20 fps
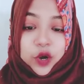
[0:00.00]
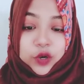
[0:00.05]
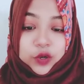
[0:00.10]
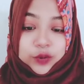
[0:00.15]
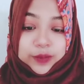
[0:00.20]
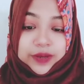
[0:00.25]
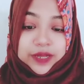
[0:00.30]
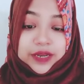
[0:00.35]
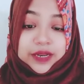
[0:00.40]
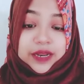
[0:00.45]

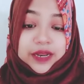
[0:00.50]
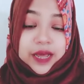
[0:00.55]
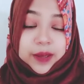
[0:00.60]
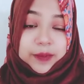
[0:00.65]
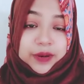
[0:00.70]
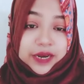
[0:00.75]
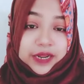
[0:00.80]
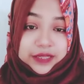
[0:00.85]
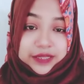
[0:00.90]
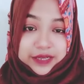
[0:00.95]
কলমে
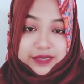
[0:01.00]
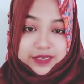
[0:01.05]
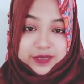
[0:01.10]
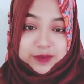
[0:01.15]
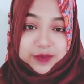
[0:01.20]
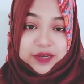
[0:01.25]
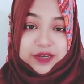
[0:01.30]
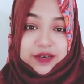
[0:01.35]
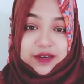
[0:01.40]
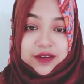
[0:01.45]
নাবিলা
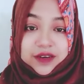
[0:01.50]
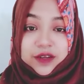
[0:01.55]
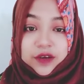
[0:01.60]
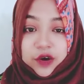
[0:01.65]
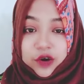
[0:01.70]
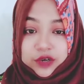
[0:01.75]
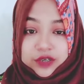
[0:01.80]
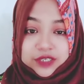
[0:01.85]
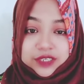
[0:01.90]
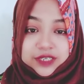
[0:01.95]
তাসমিন
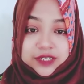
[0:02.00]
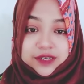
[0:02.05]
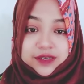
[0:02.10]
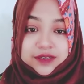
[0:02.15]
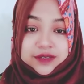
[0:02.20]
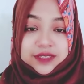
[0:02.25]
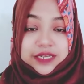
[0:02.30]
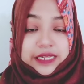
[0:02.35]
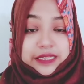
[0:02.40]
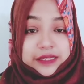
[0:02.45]
কণ্ঠে
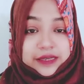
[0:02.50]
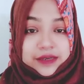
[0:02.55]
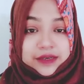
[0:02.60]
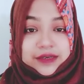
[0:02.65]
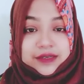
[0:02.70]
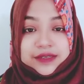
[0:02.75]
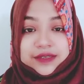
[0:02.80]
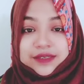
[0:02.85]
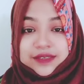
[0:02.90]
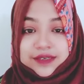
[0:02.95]
সাদিয়া
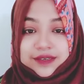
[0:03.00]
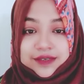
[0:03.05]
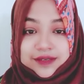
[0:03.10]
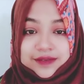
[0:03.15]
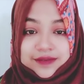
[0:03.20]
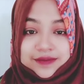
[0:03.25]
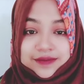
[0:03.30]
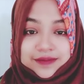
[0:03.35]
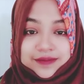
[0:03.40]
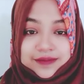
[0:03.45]

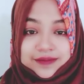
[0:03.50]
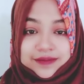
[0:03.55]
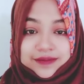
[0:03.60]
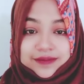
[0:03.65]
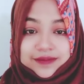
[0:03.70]
নাসরিন